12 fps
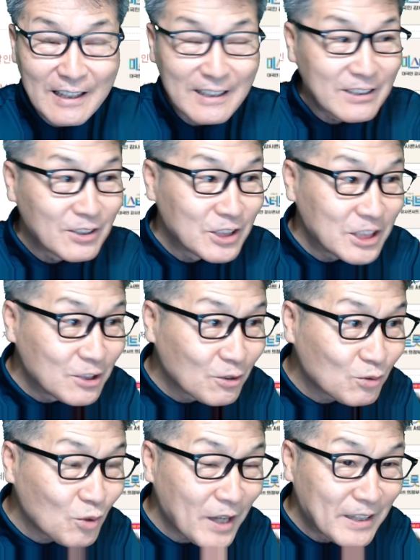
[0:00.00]
이런
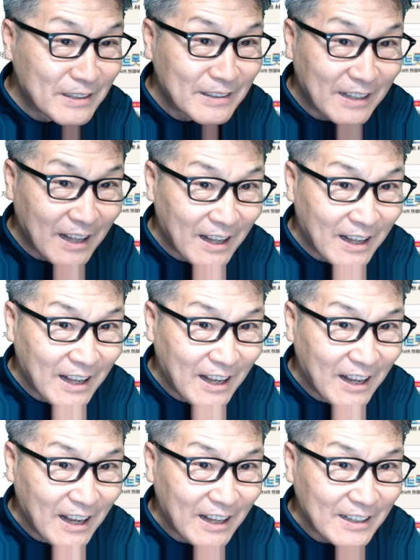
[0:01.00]
지적도
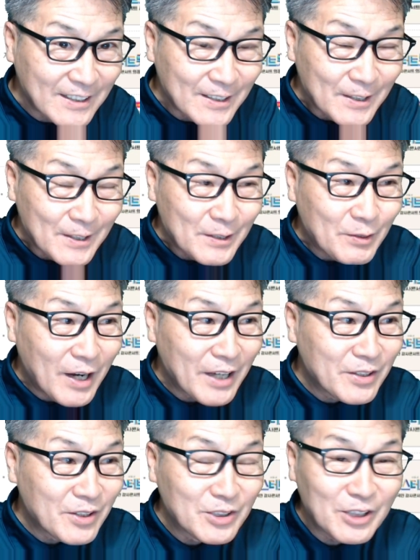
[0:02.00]
했는데,
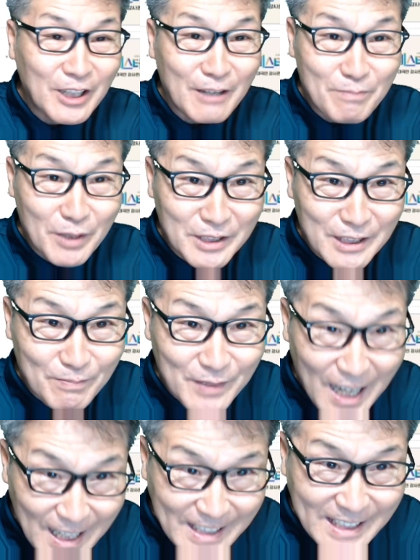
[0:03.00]
과연 어떻게
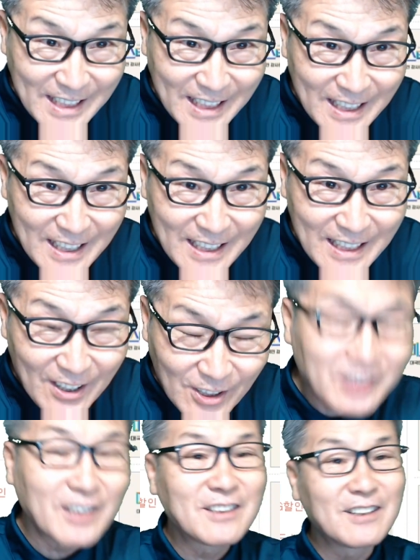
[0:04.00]
편집될지.
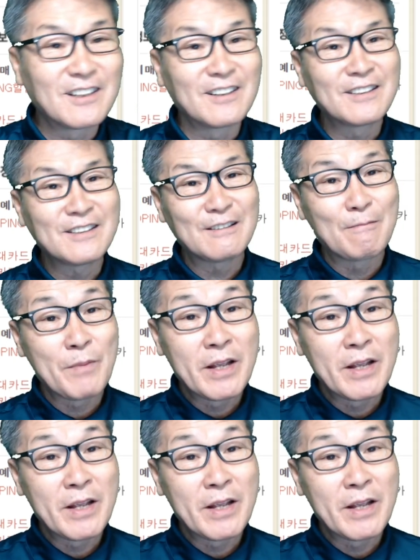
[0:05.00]
어쨌든,